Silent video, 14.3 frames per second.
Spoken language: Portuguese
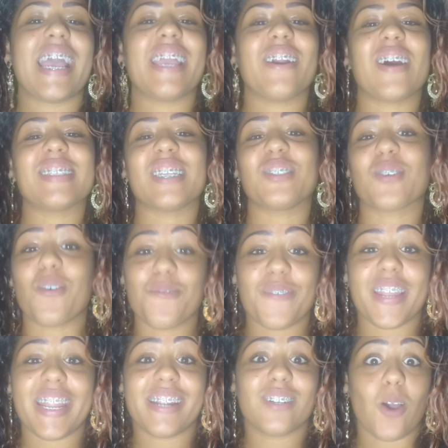aí gosta de
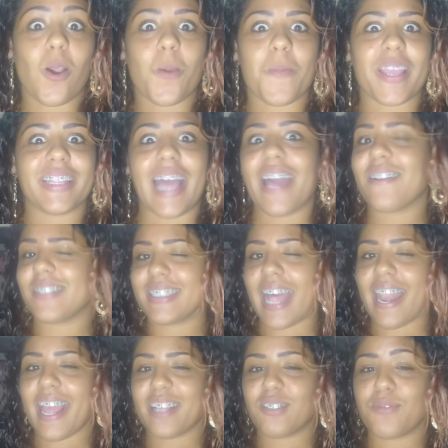conferir documentários
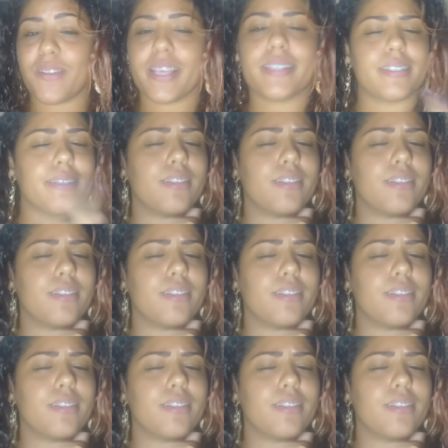na Netflix?